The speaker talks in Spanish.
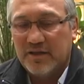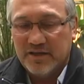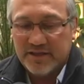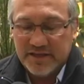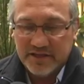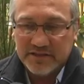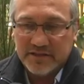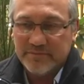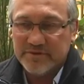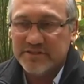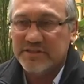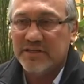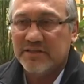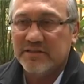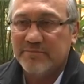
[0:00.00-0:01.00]
que esta
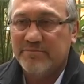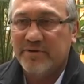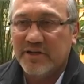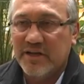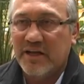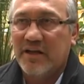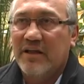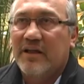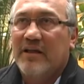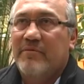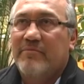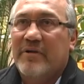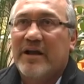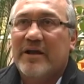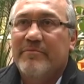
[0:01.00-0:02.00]
piscina temperada
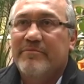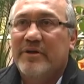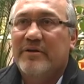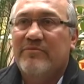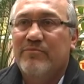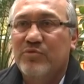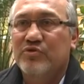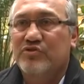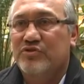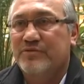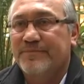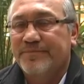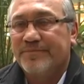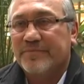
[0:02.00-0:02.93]
va a cambiar mucho